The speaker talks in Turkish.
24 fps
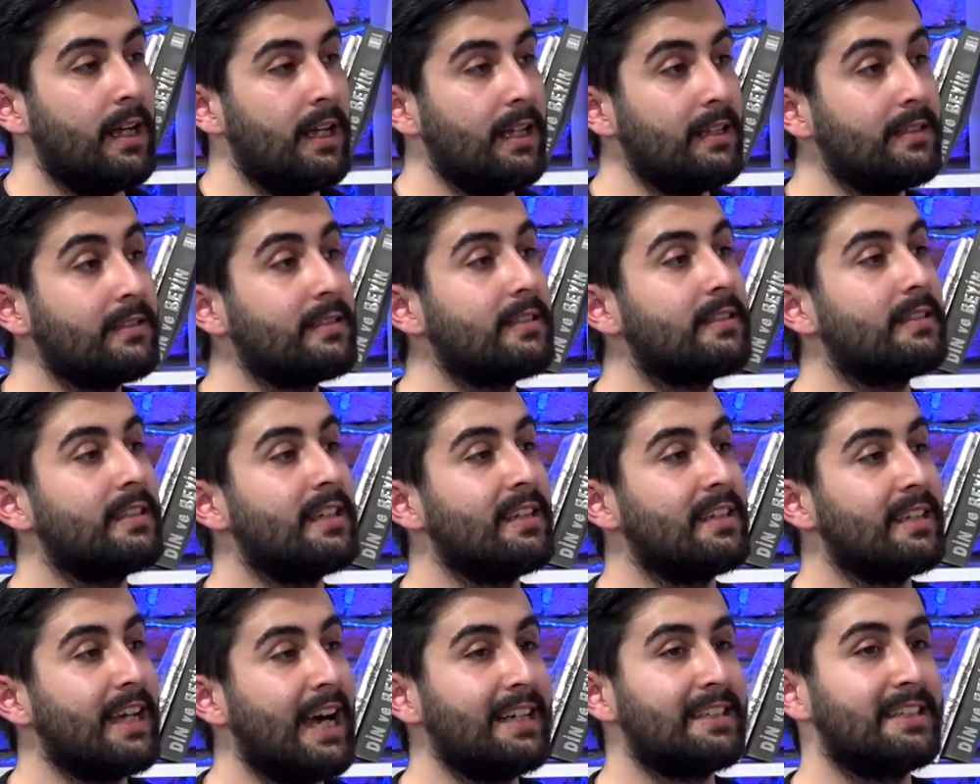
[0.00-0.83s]

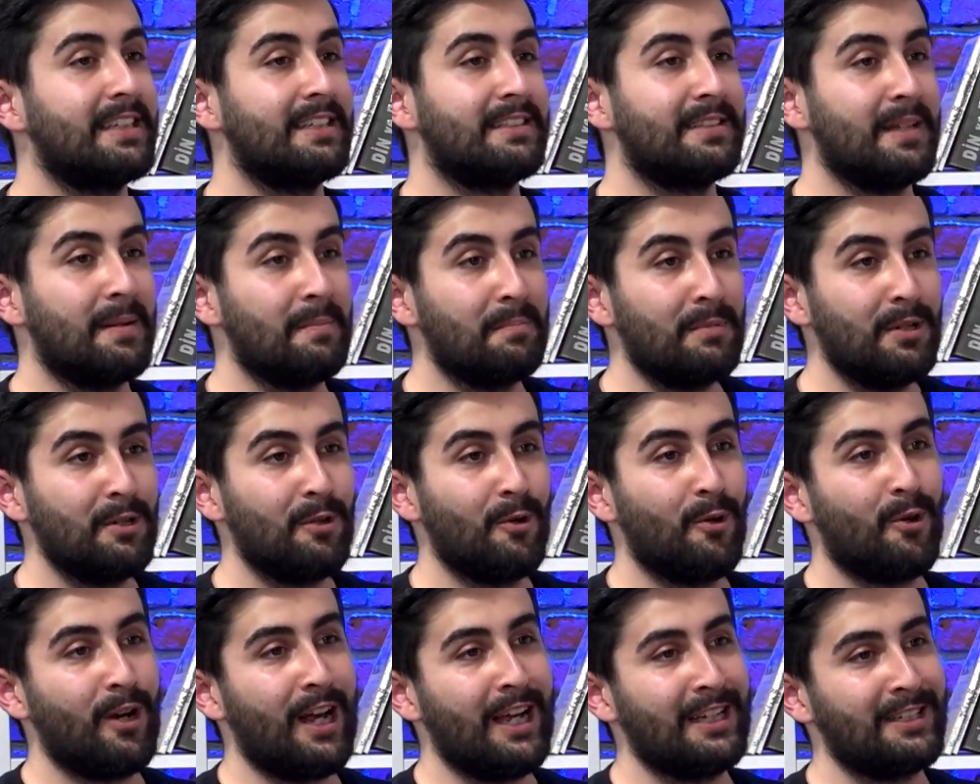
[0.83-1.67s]
Eskişehir gerçekten bir
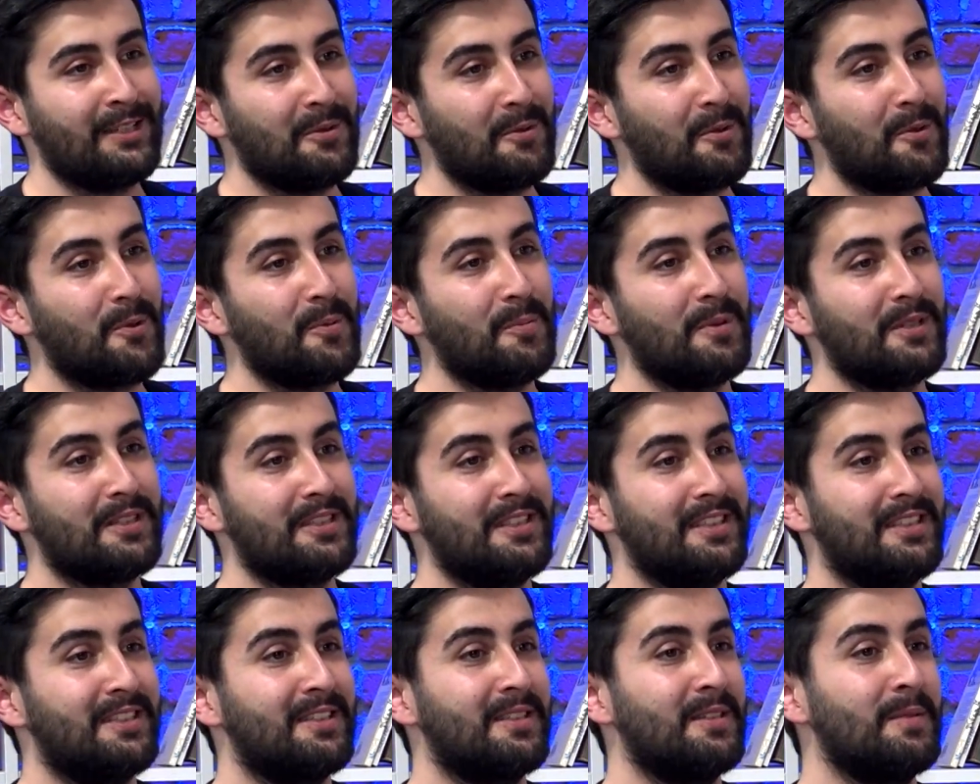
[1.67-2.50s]
öğrencinin
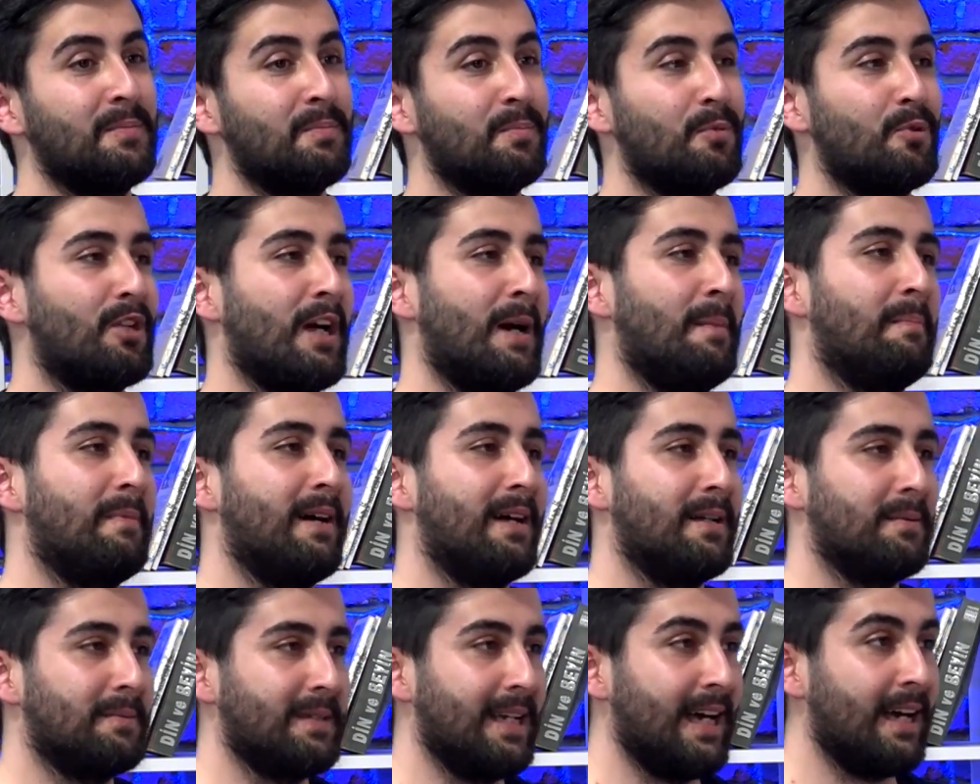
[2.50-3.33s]
okuması için
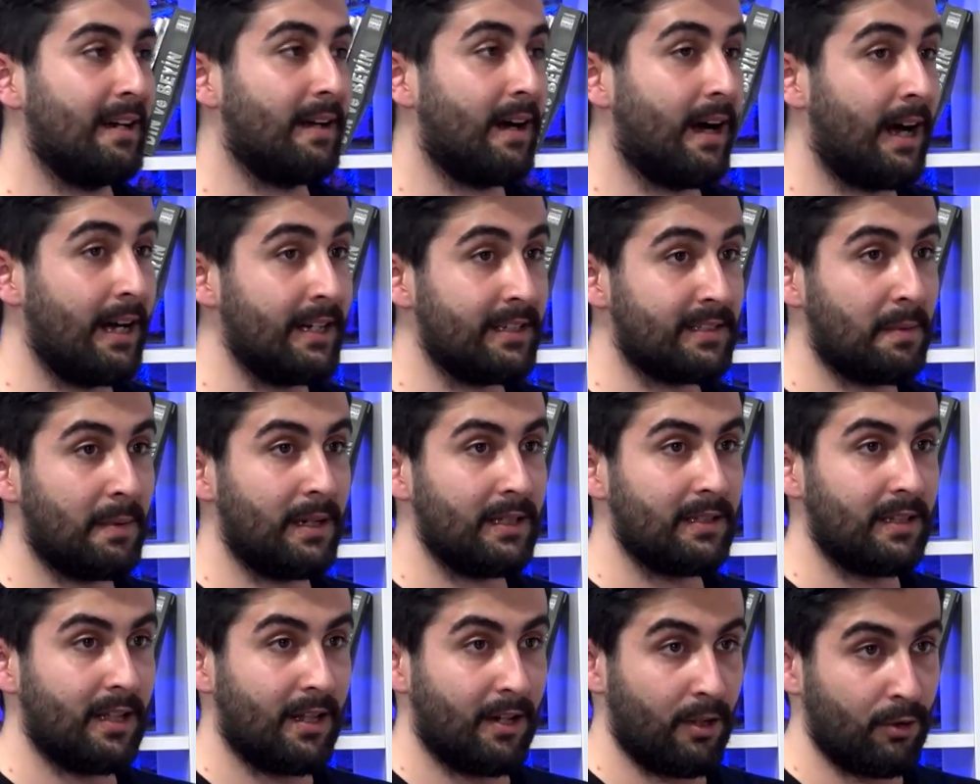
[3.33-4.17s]
mükemmel bir yer. Aynı
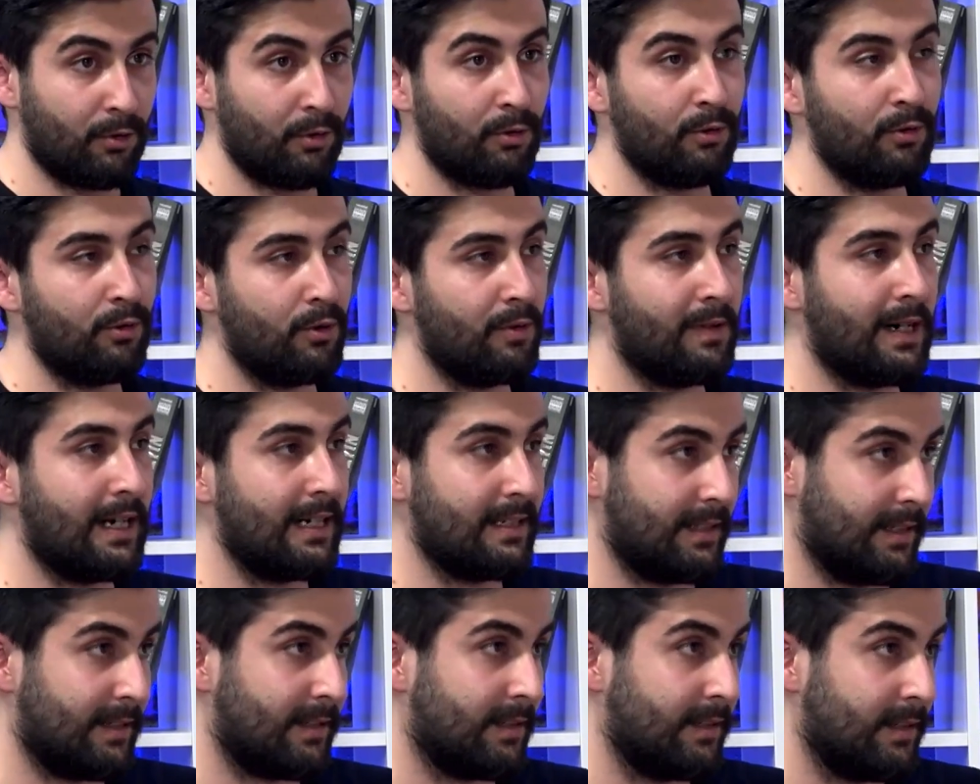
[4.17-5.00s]
zamanda Anadolu
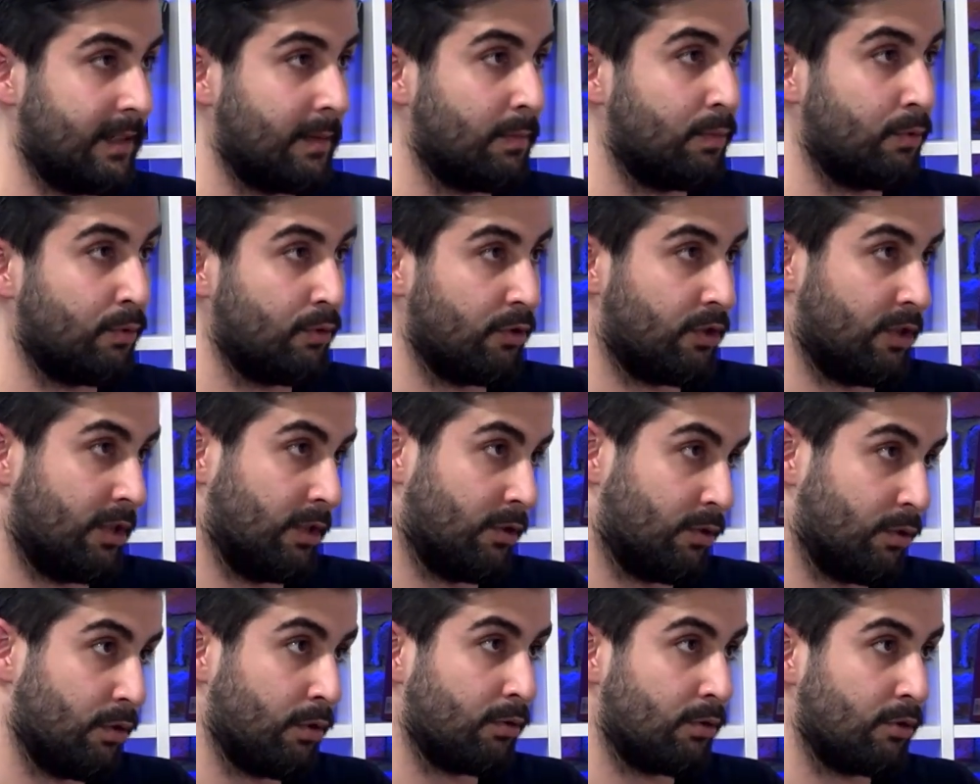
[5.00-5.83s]
Üniversitesi de bunun
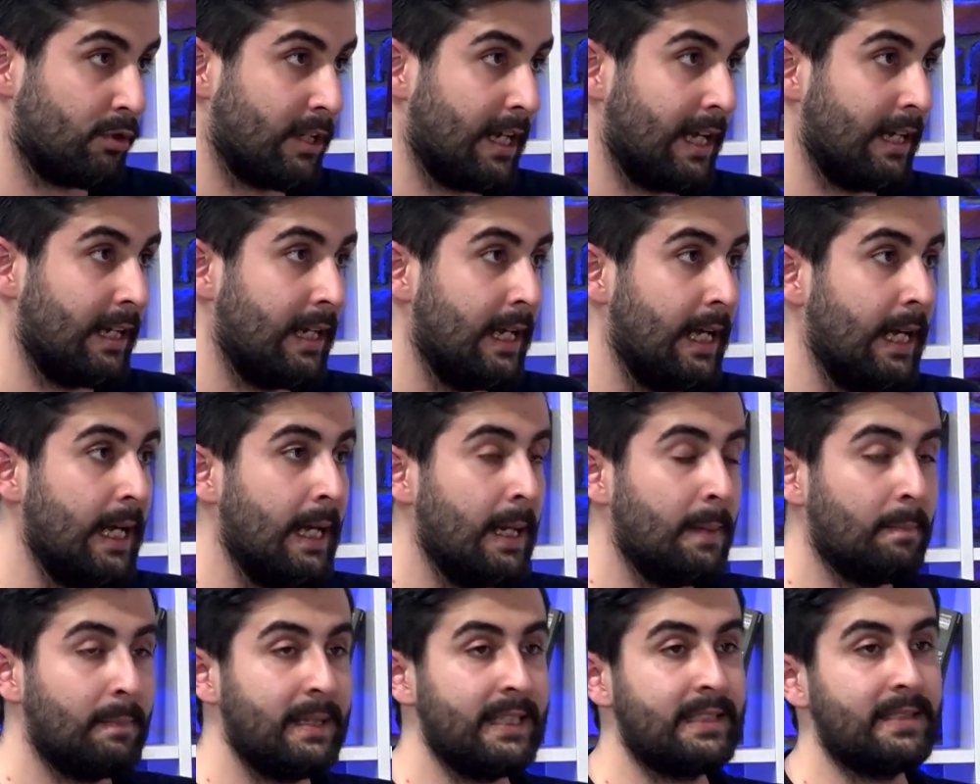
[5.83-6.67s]
için çok güzel.
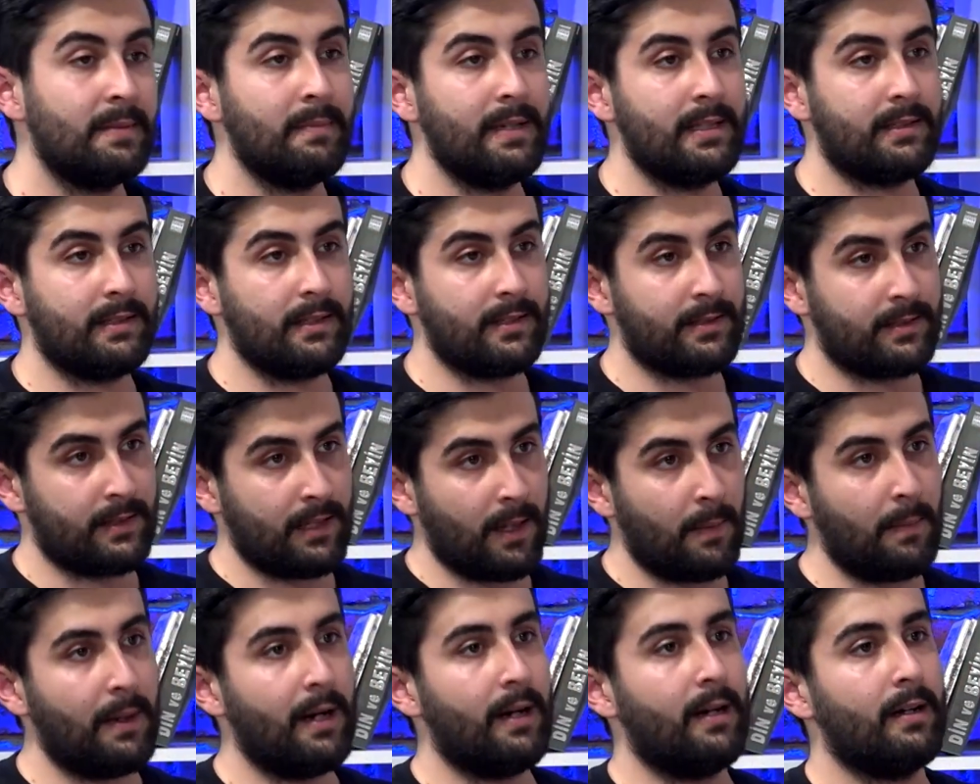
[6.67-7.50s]
Bizim mesela
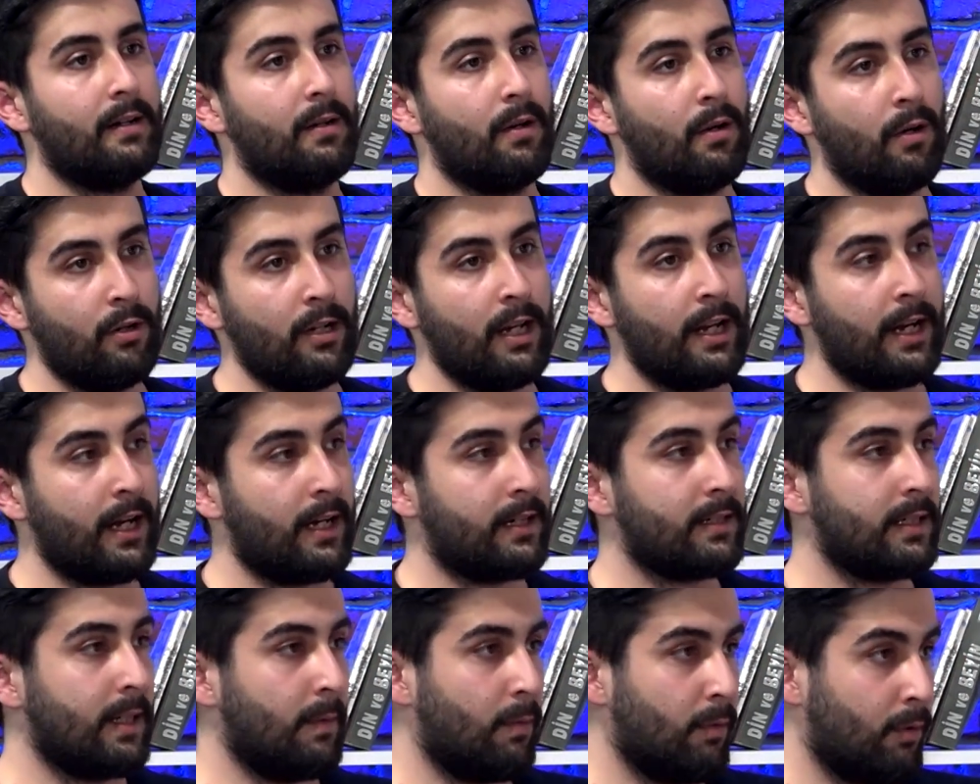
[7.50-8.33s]
sabah, öğlen,
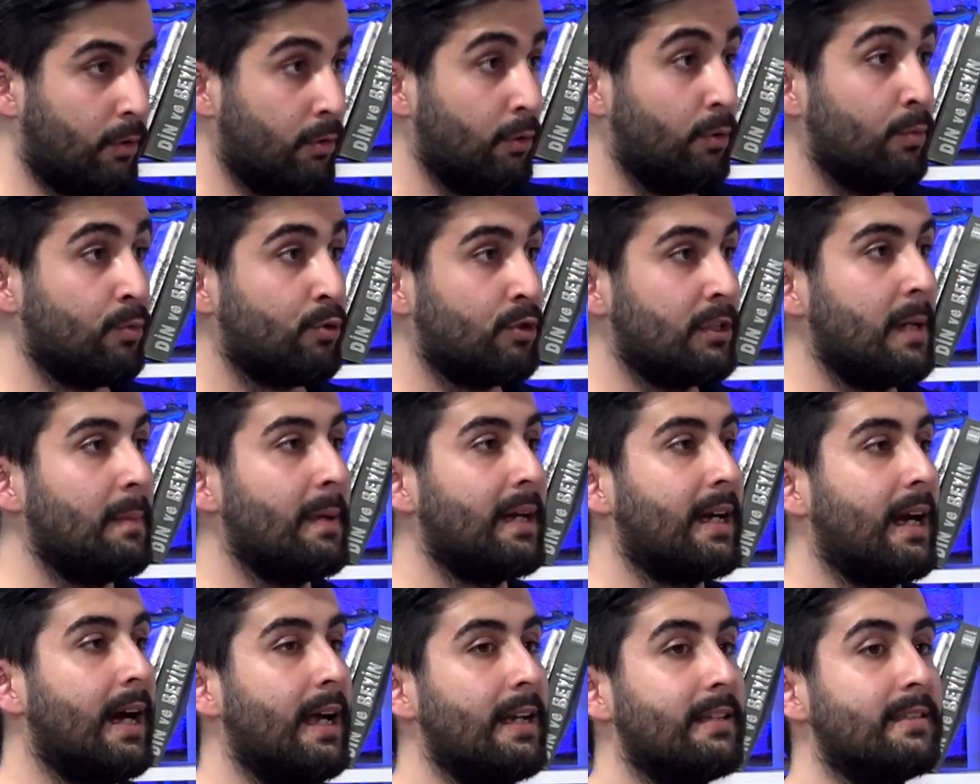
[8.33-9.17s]
akşam okulumuzun
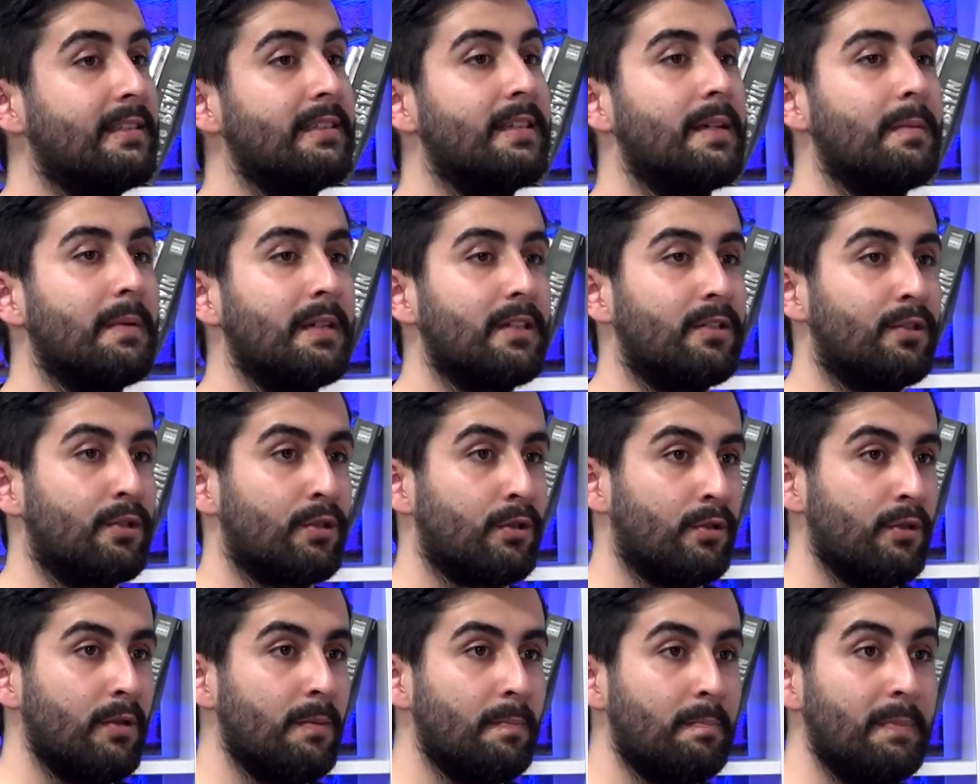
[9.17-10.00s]
yemekhanesi yemek
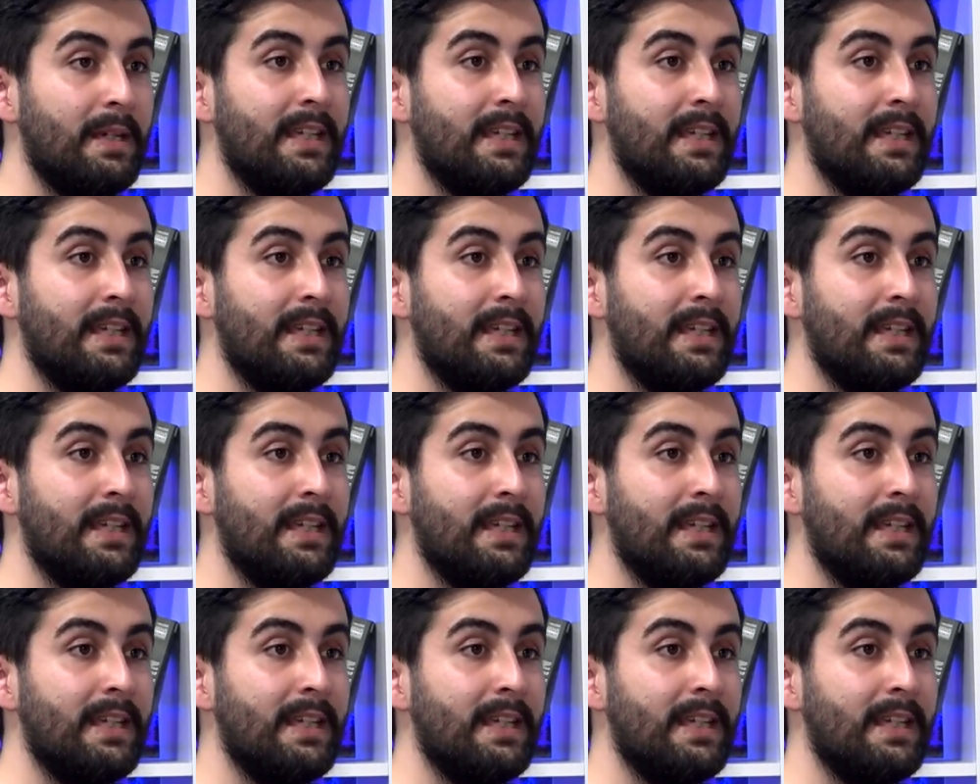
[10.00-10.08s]
çıkıyor.